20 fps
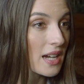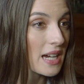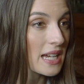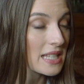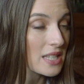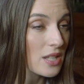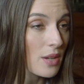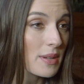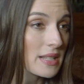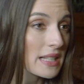
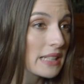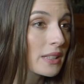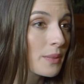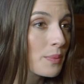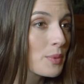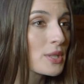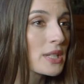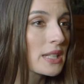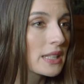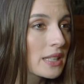ha sido bastante
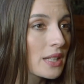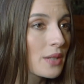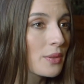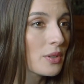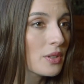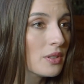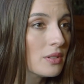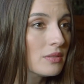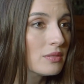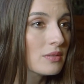
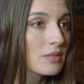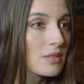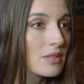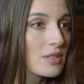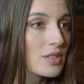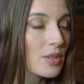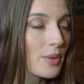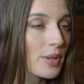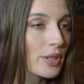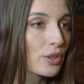positivo,
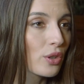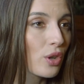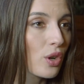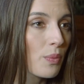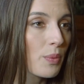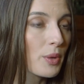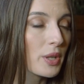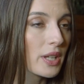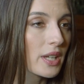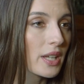sobre
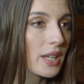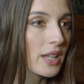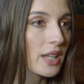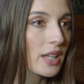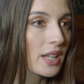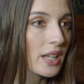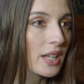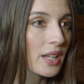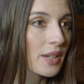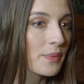todo
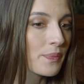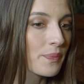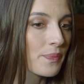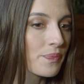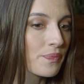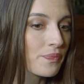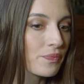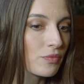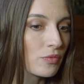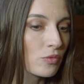porque
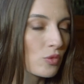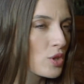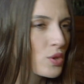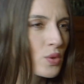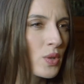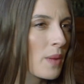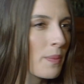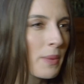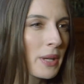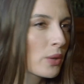em, no es
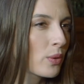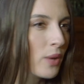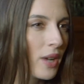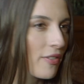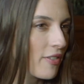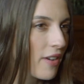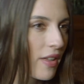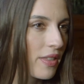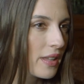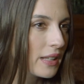una
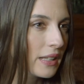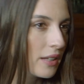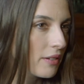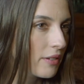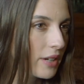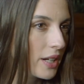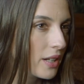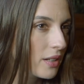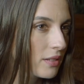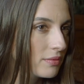película fácil de
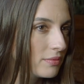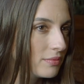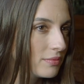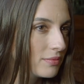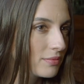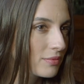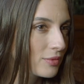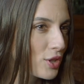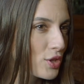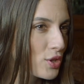ver,
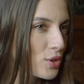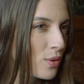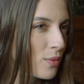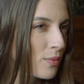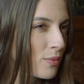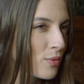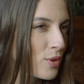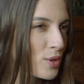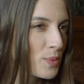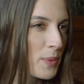no son
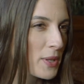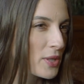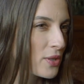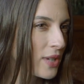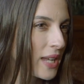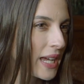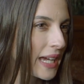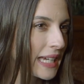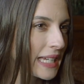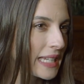unos
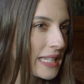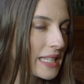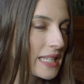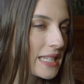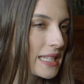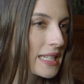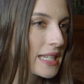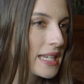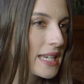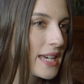
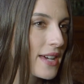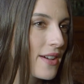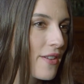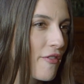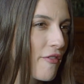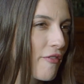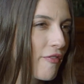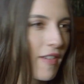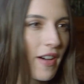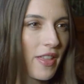personajes
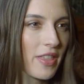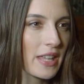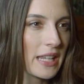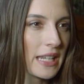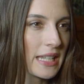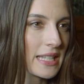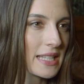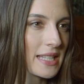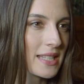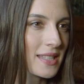
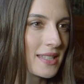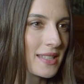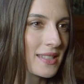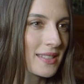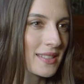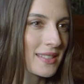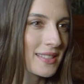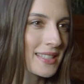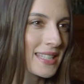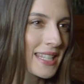fáciles
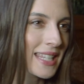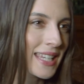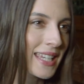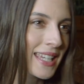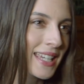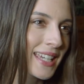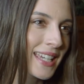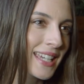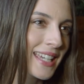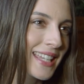
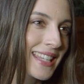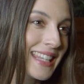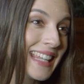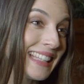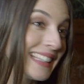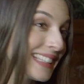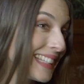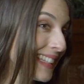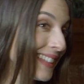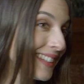de,
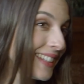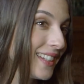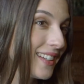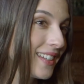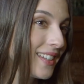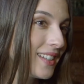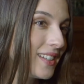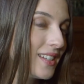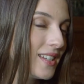entender.